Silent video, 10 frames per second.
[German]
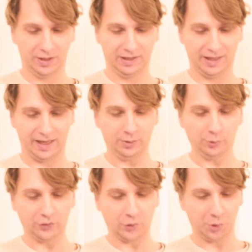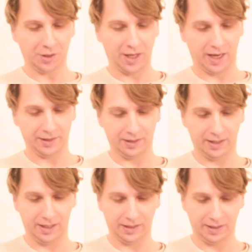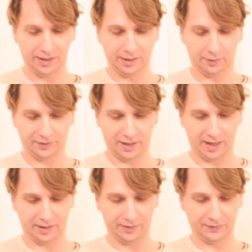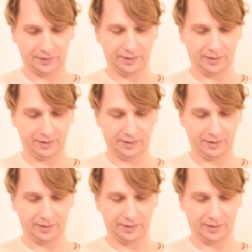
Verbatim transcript: die Trennungsgründe angehen, er liegt auf der Hand.